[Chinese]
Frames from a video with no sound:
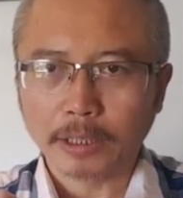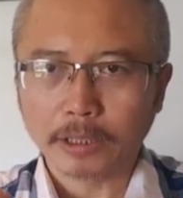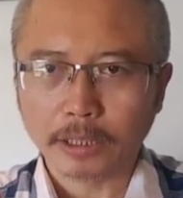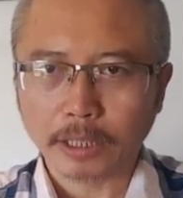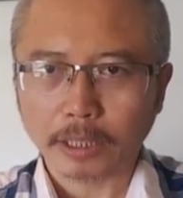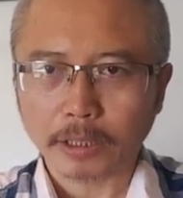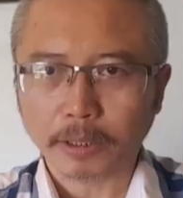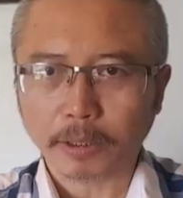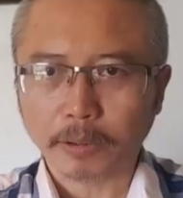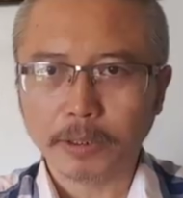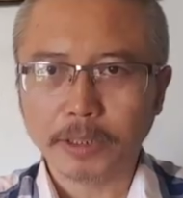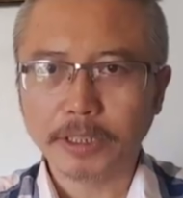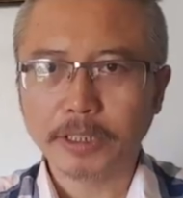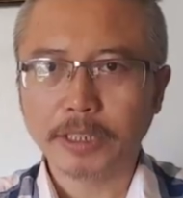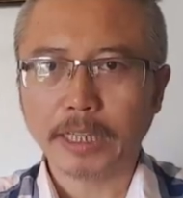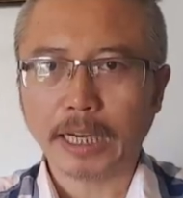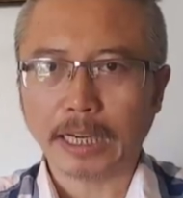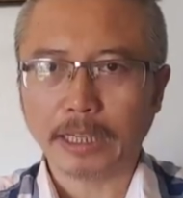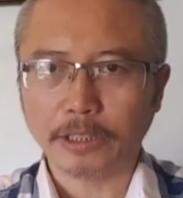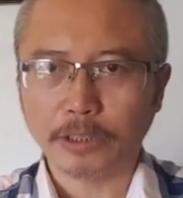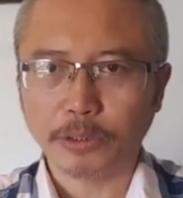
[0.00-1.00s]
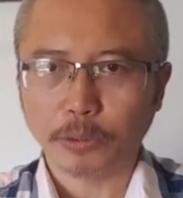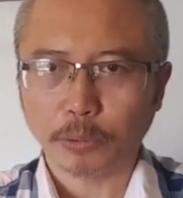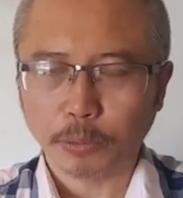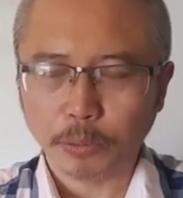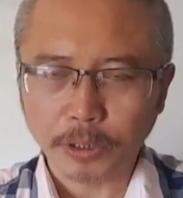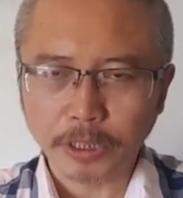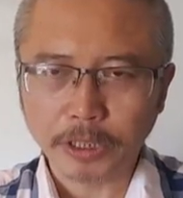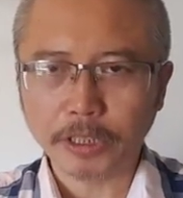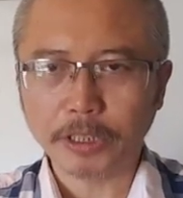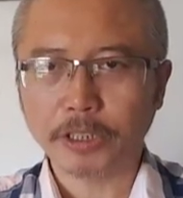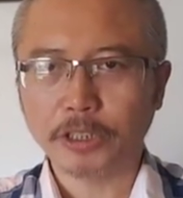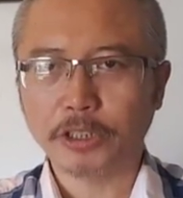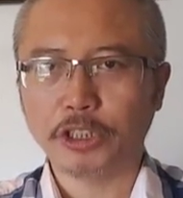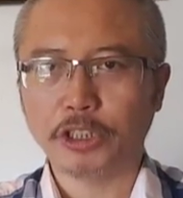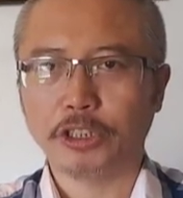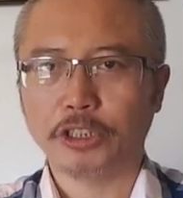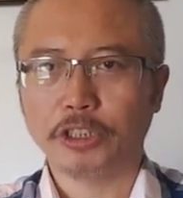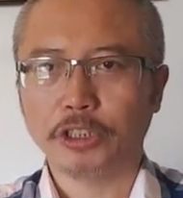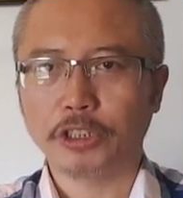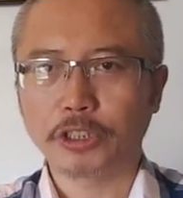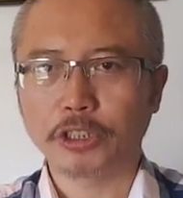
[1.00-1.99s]
得到一些啊有益的
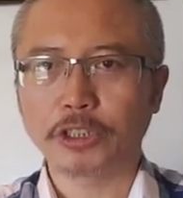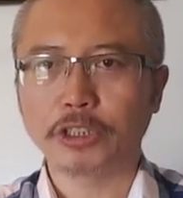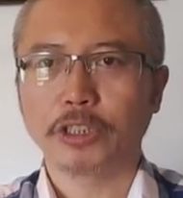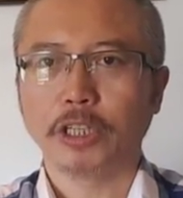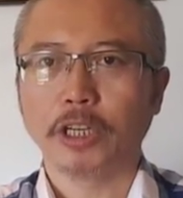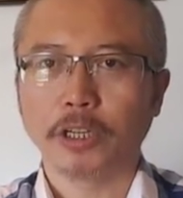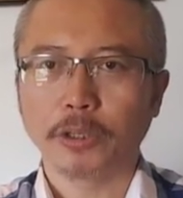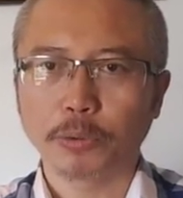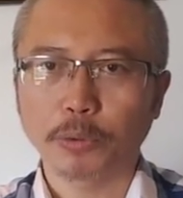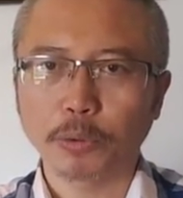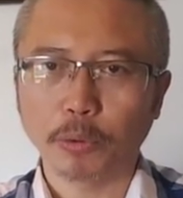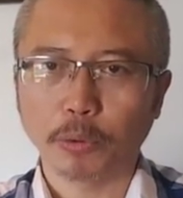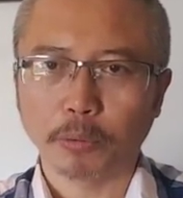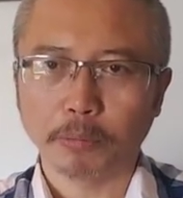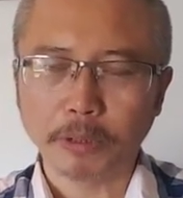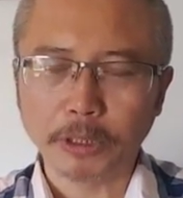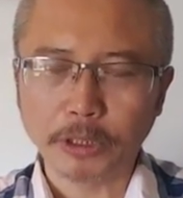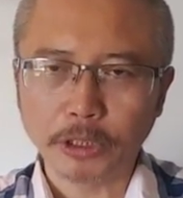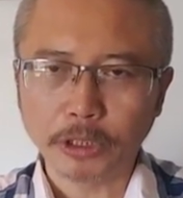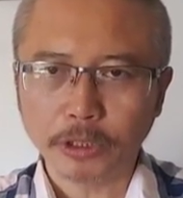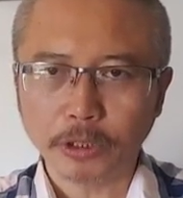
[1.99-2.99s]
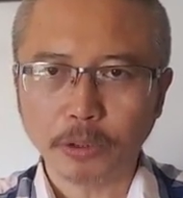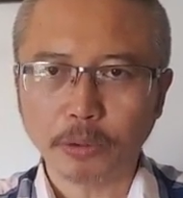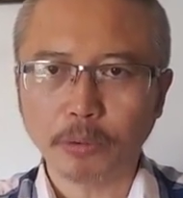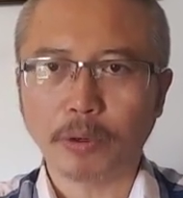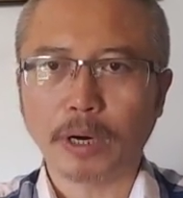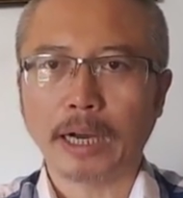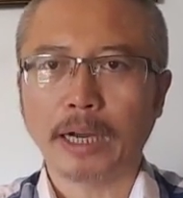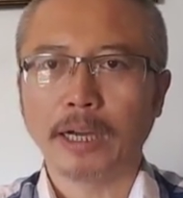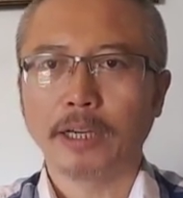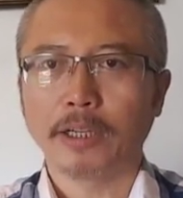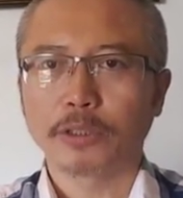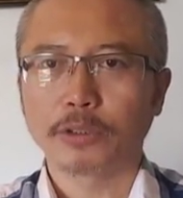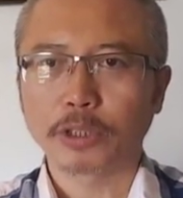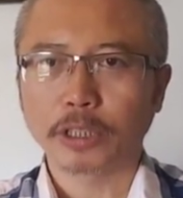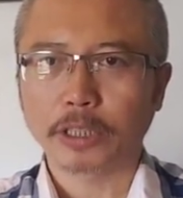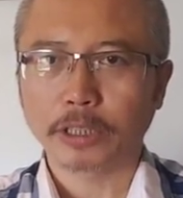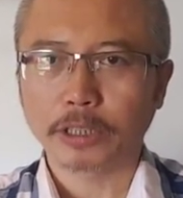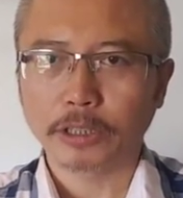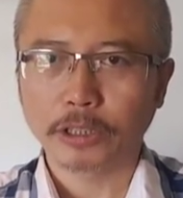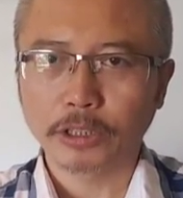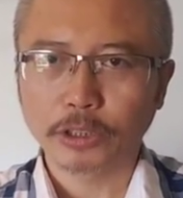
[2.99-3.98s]
启示，对我们今后啊这
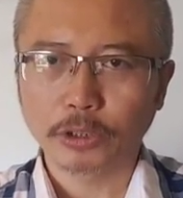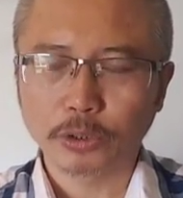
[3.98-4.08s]
个。